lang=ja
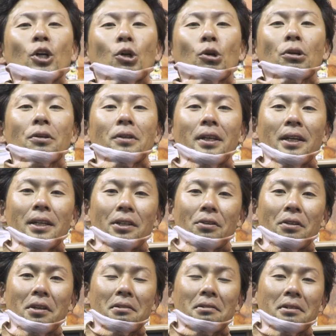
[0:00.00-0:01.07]
こういうね
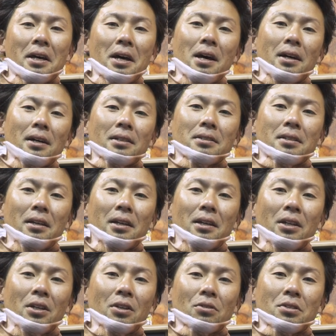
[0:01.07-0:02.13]
ユニークな製
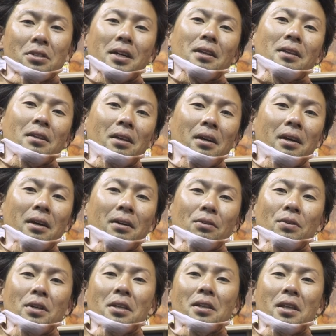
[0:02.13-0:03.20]
品を使って
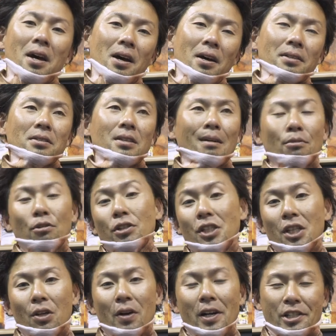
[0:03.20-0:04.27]
ウィンター寒い
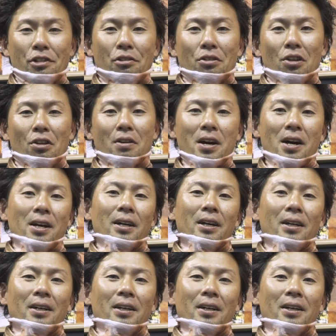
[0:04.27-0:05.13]
時期を走るっていうのは